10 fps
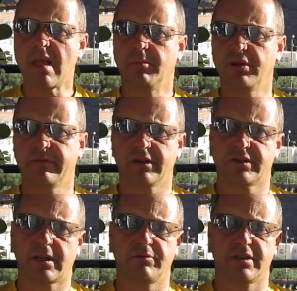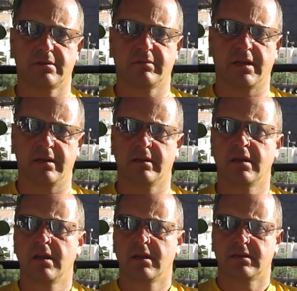Ponieważ cały czas tutaj
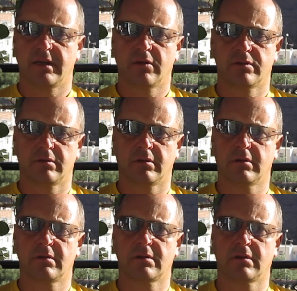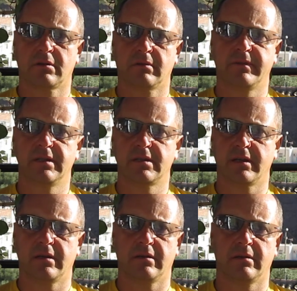z tego co, co widzę,